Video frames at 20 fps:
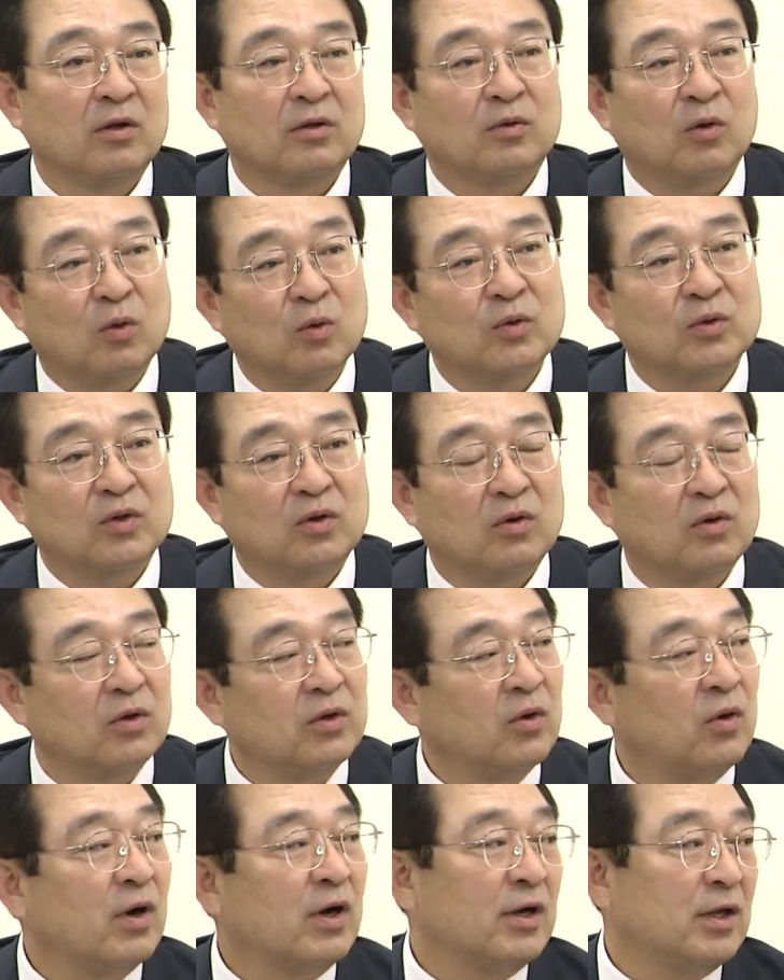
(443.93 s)
더욱더
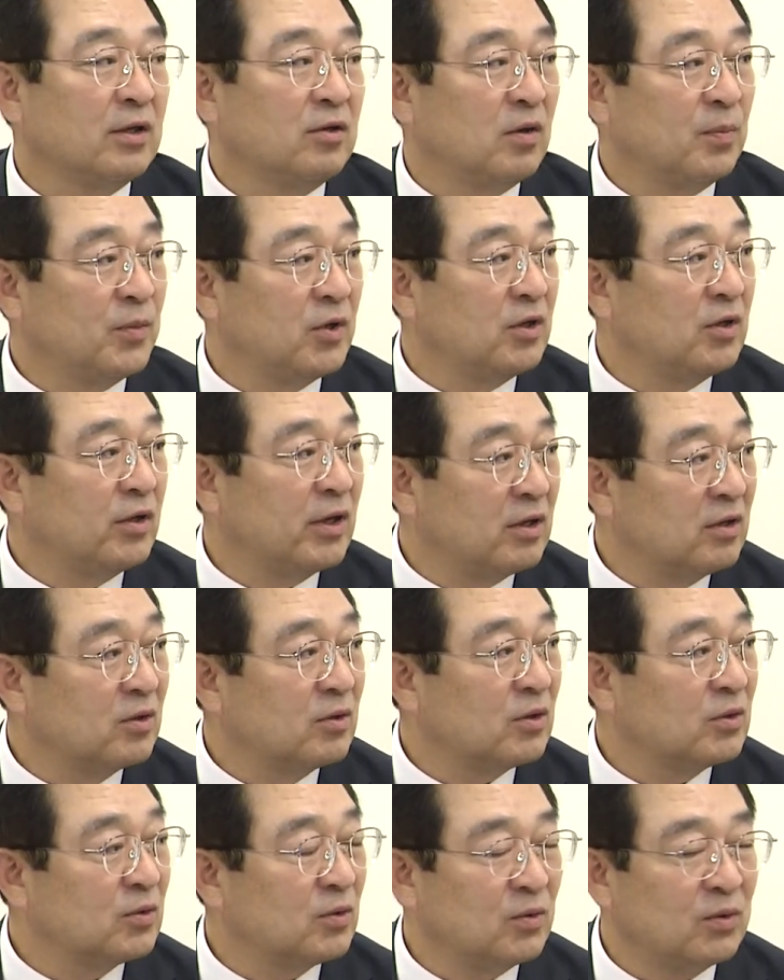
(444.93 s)
열악한 형편이 되는
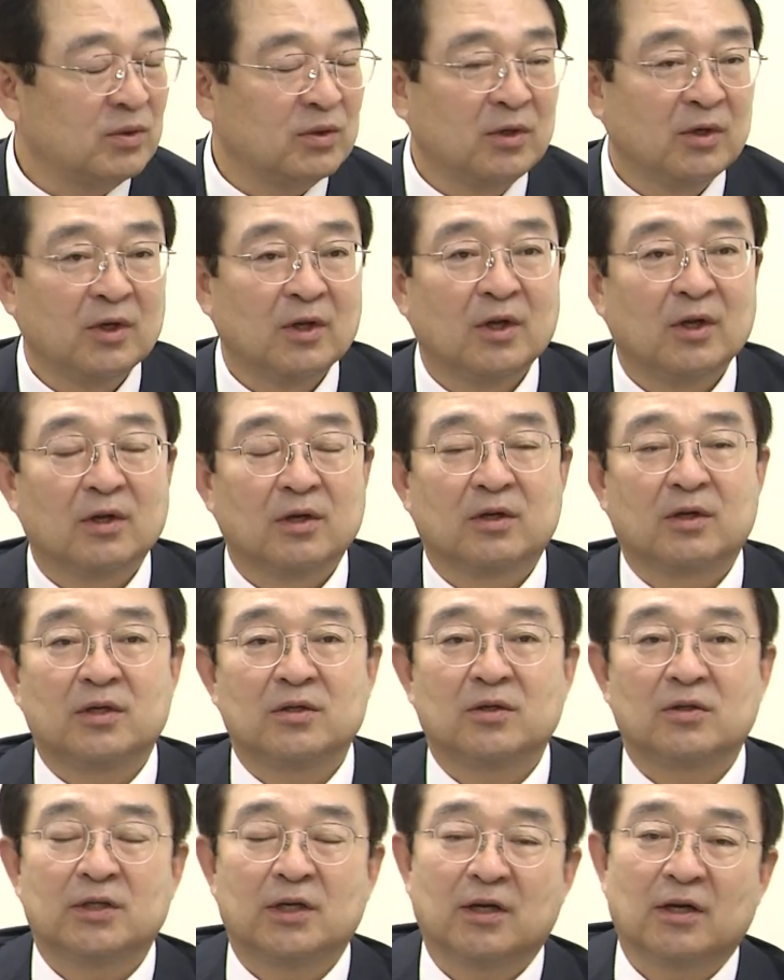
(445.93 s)
거죠. 음.
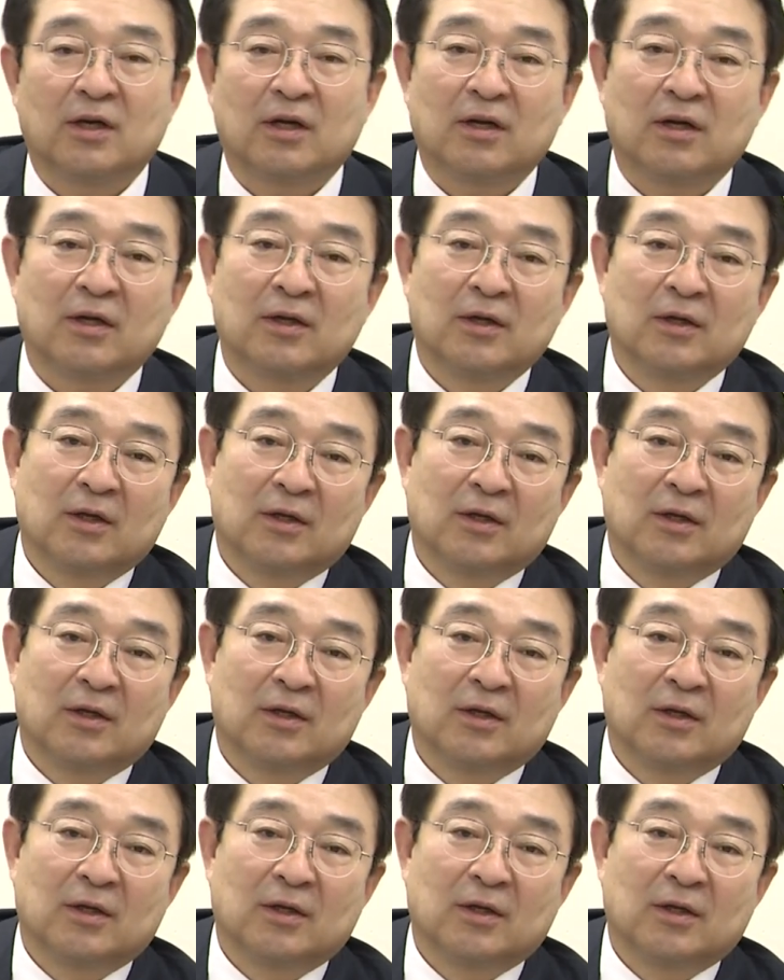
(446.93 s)
그래서 제가